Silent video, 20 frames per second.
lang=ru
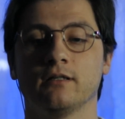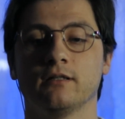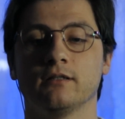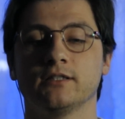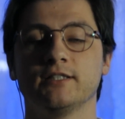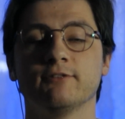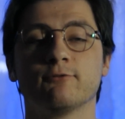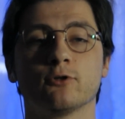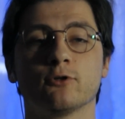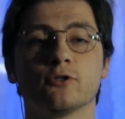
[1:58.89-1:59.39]

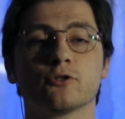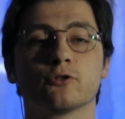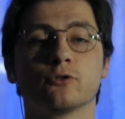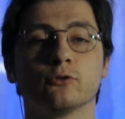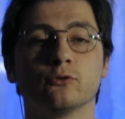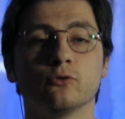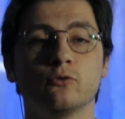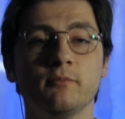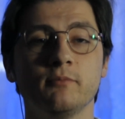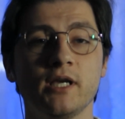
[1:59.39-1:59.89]
ты вроде
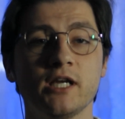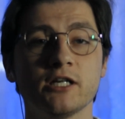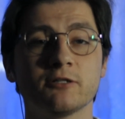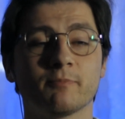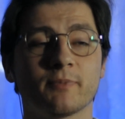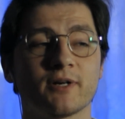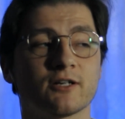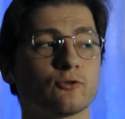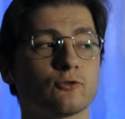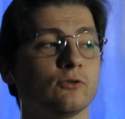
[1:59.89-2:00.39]
что-то умеешь,
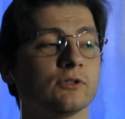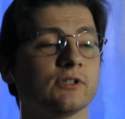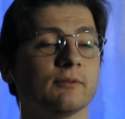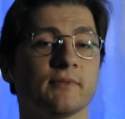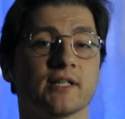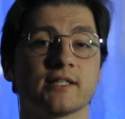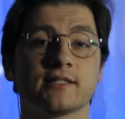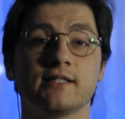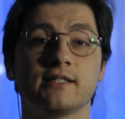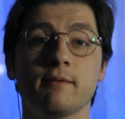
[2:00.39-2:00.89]
прошел там
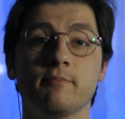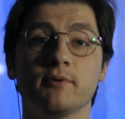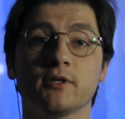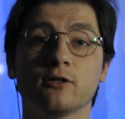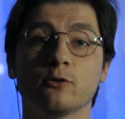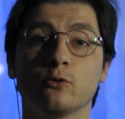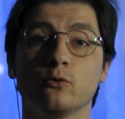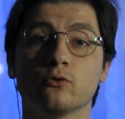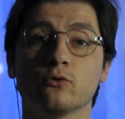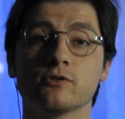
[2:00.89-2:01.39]
на степике
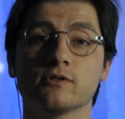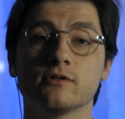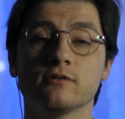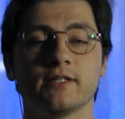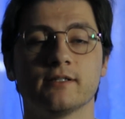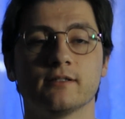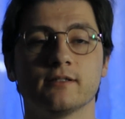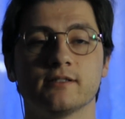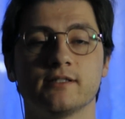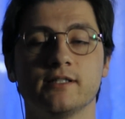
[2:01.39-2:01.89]
курс,
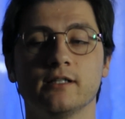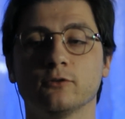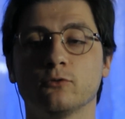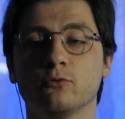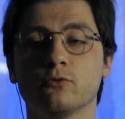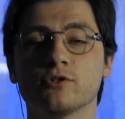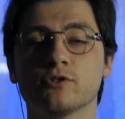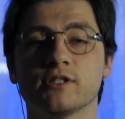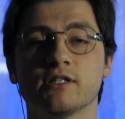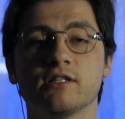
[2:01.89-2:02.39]
сделал
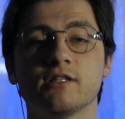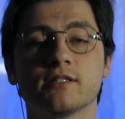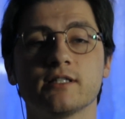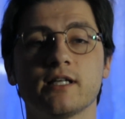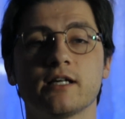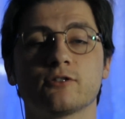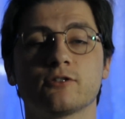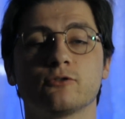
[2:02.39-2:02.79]
курс и не знаешь,